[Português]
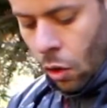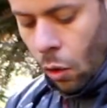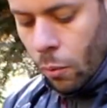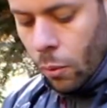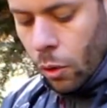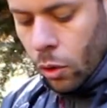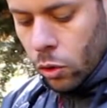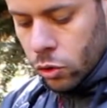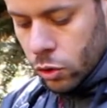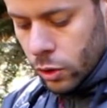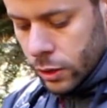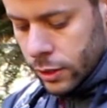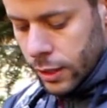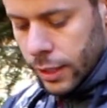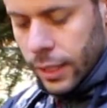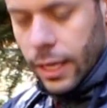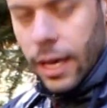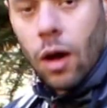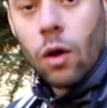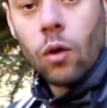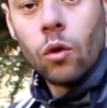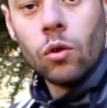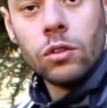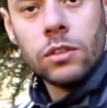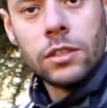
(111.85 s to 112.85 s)
como eu uso esse aqui há
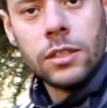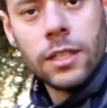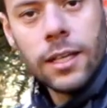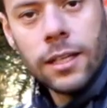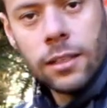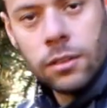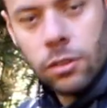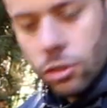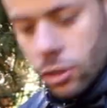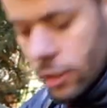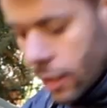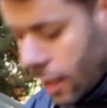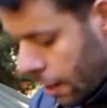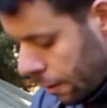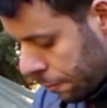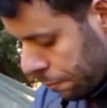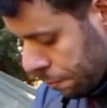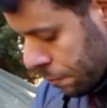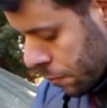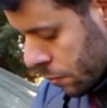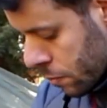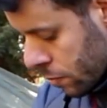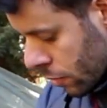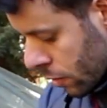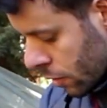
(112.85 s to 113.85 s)
alguns anos já,
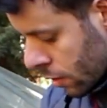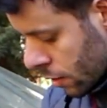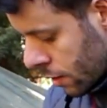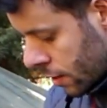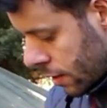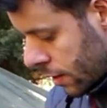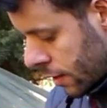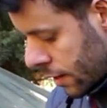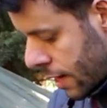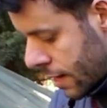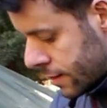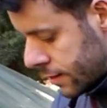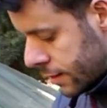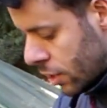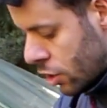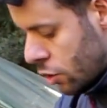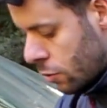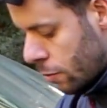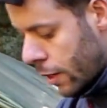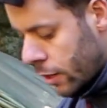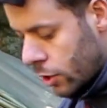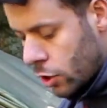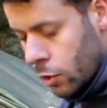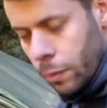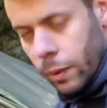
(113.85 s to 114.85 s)

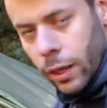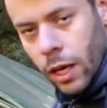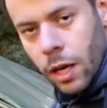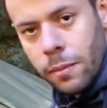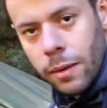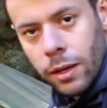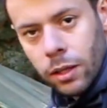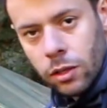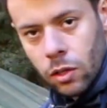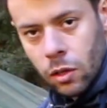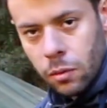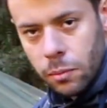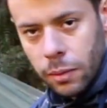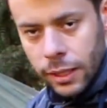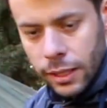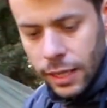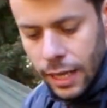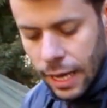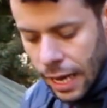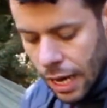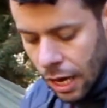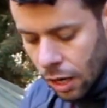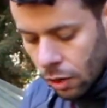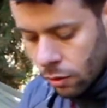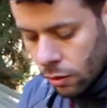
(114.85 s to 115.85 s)
Recentemente eu peguei uma tromba
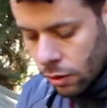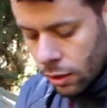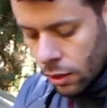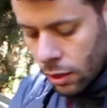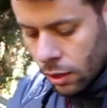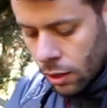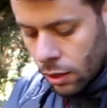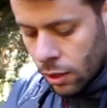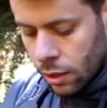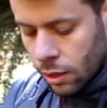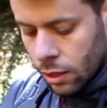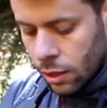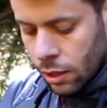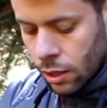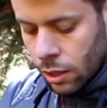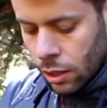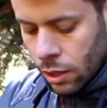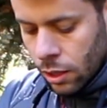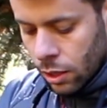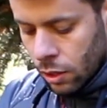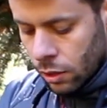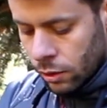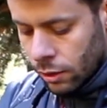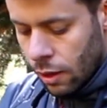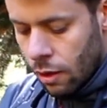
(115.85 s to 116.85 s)
d'água,
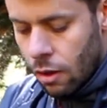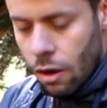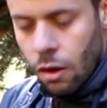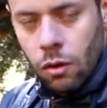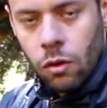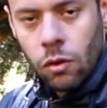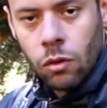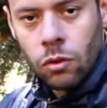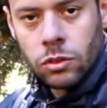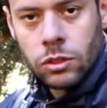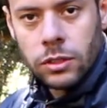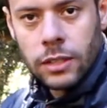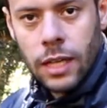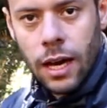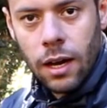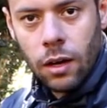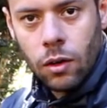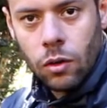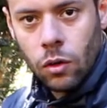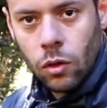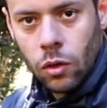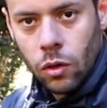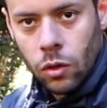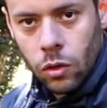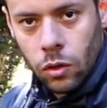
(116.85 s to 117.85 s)
eu tava com um
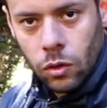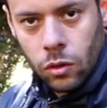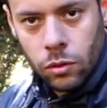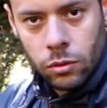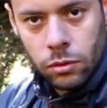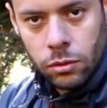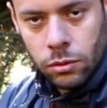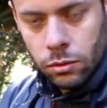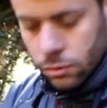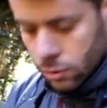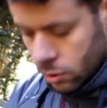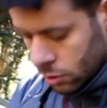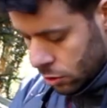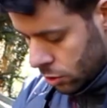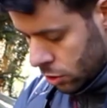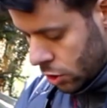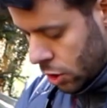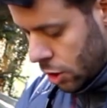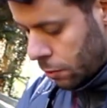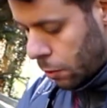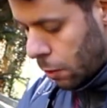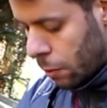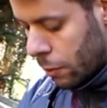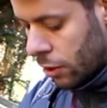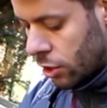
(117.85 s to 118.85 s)
saco
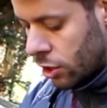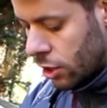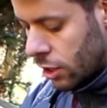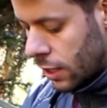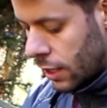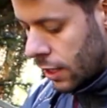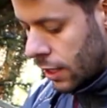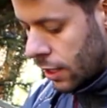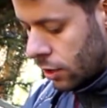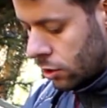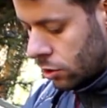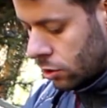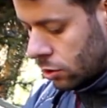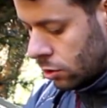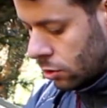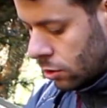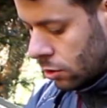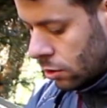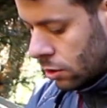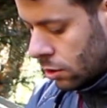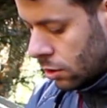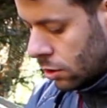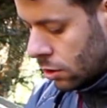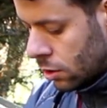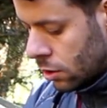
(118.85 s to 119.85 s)
de pluma de ganso
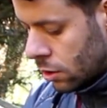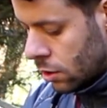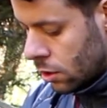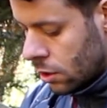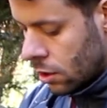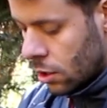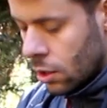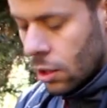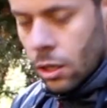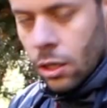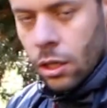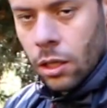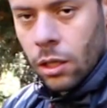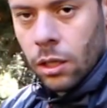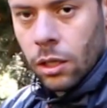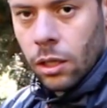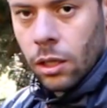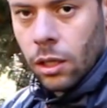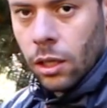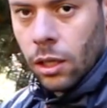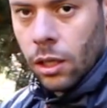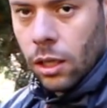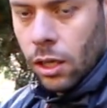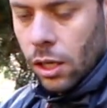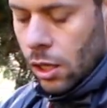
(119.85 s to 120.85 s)

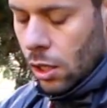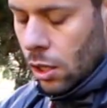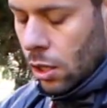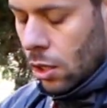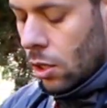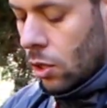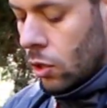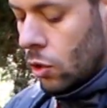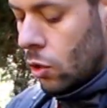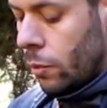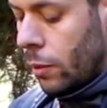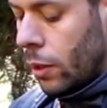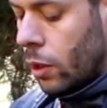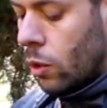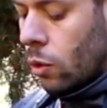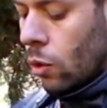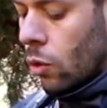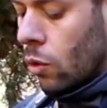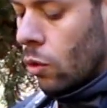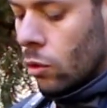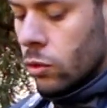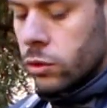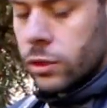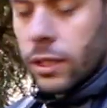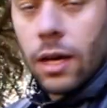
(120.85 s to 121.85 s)
e eu dormi
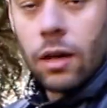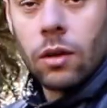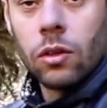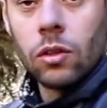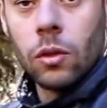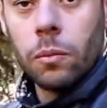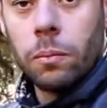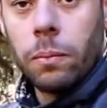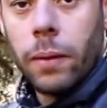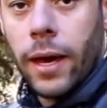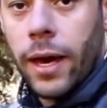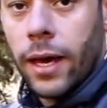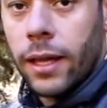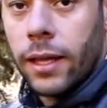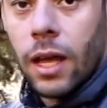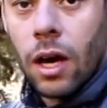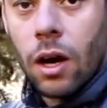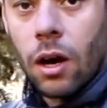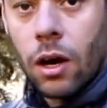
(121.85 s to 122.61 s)
com um saco no pé, na